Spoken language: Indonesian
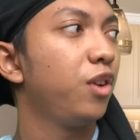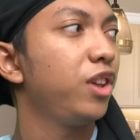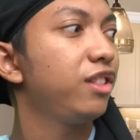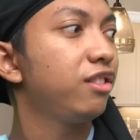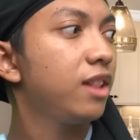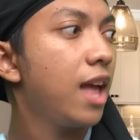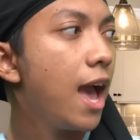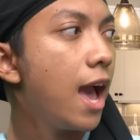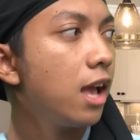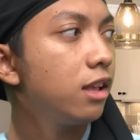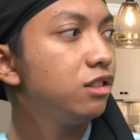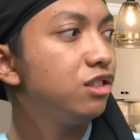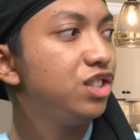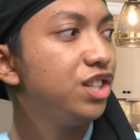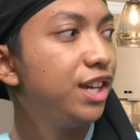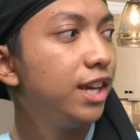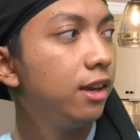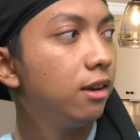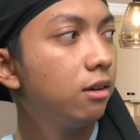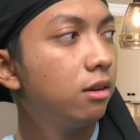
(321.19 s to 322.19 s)
fitnah
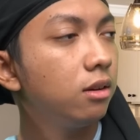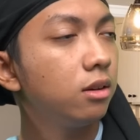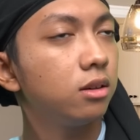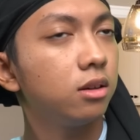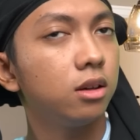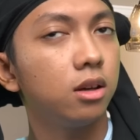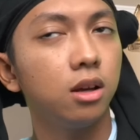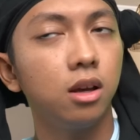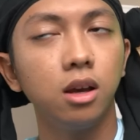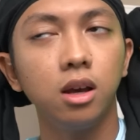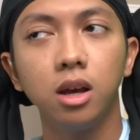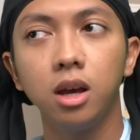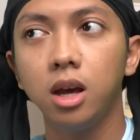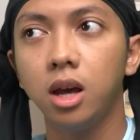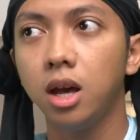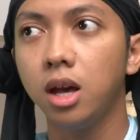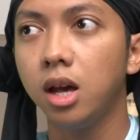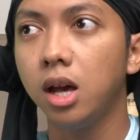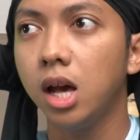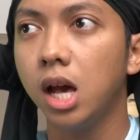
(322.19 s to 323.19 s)
anjing
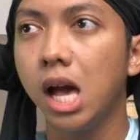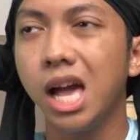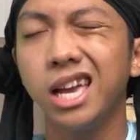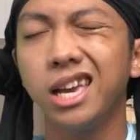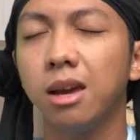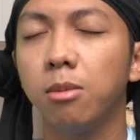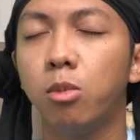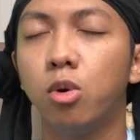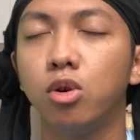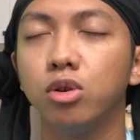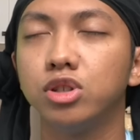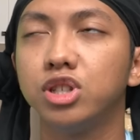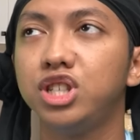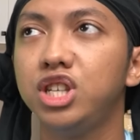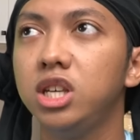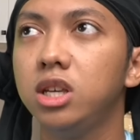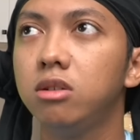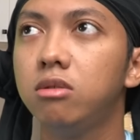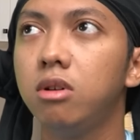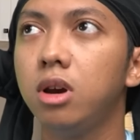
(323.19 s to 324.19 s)
ah
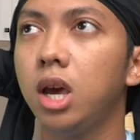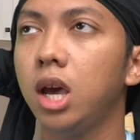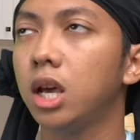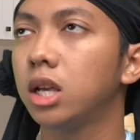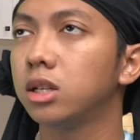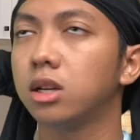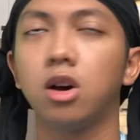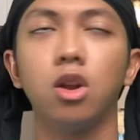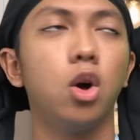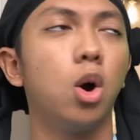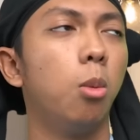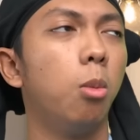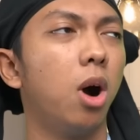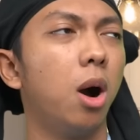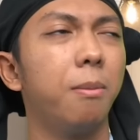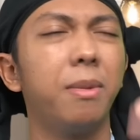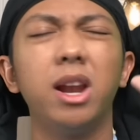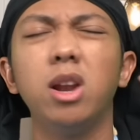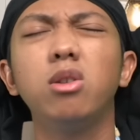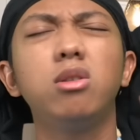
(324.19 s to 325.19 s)
emosi gue kalau
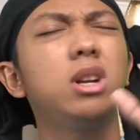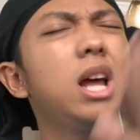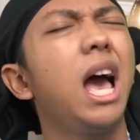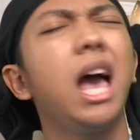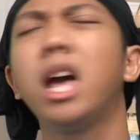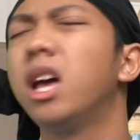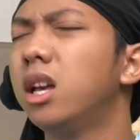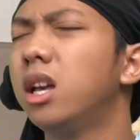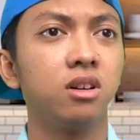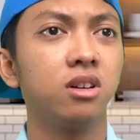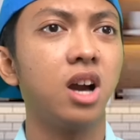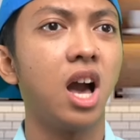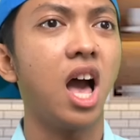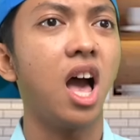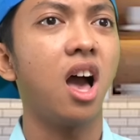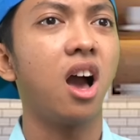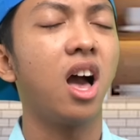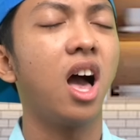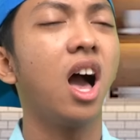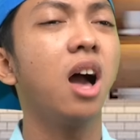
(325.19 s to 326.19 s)
ngomong sama lu dah
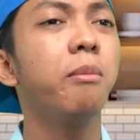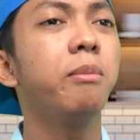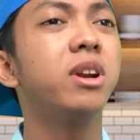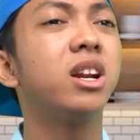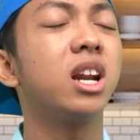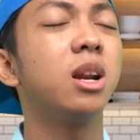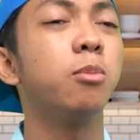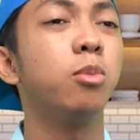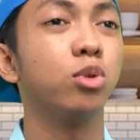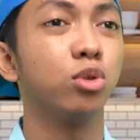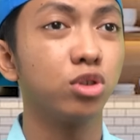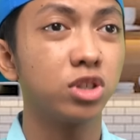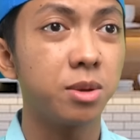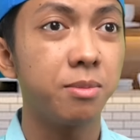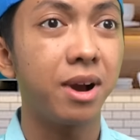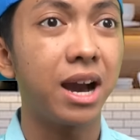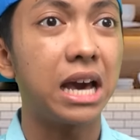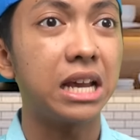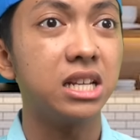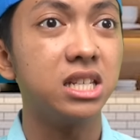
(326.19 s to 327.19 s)
Kak, kakak beneran putus
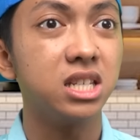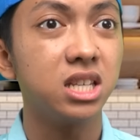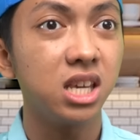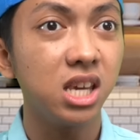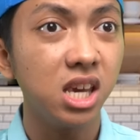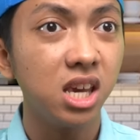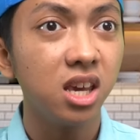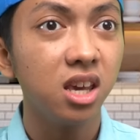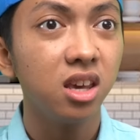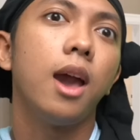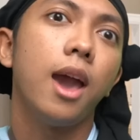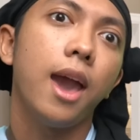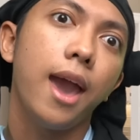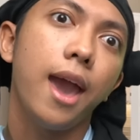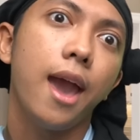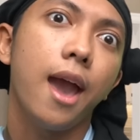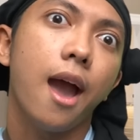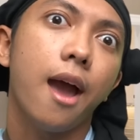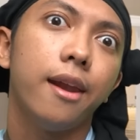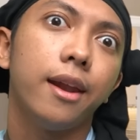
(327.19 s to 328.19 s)
sama Kak Rizky?
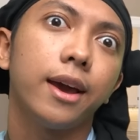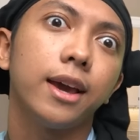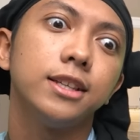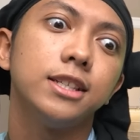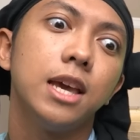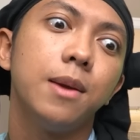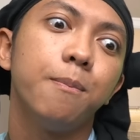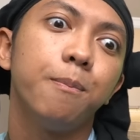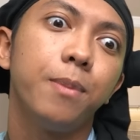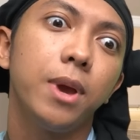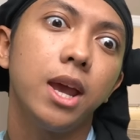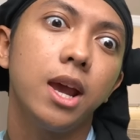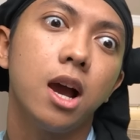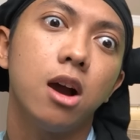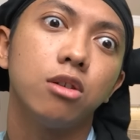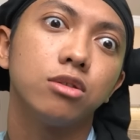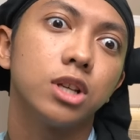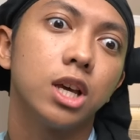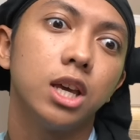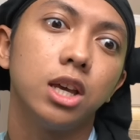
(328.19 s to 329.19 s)
Eh, anak SMP
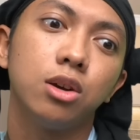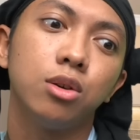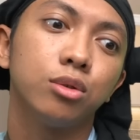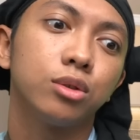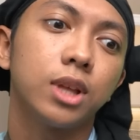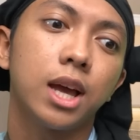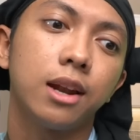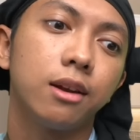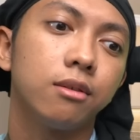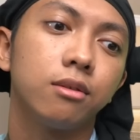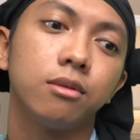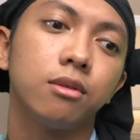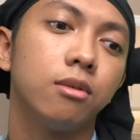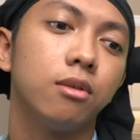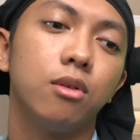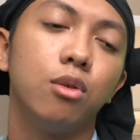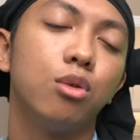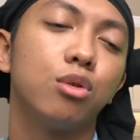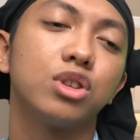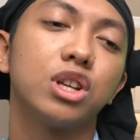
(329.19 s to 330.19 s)
nggak usah
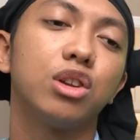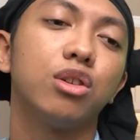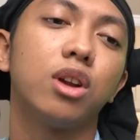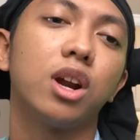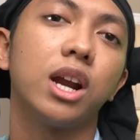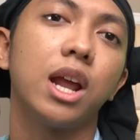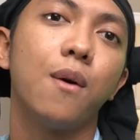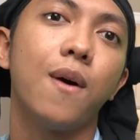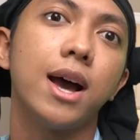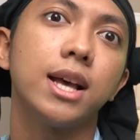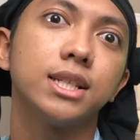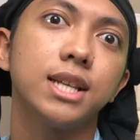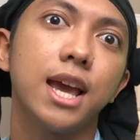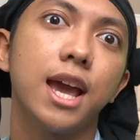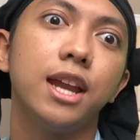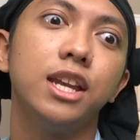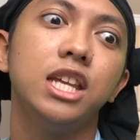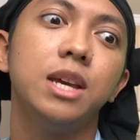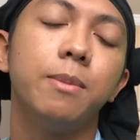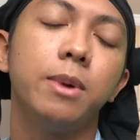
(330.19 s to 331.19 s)
ikutan urusan orang dewasa
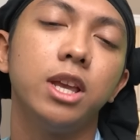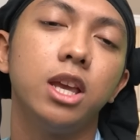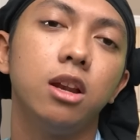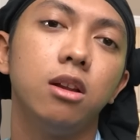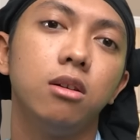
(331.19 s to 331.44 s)
ya, diem aja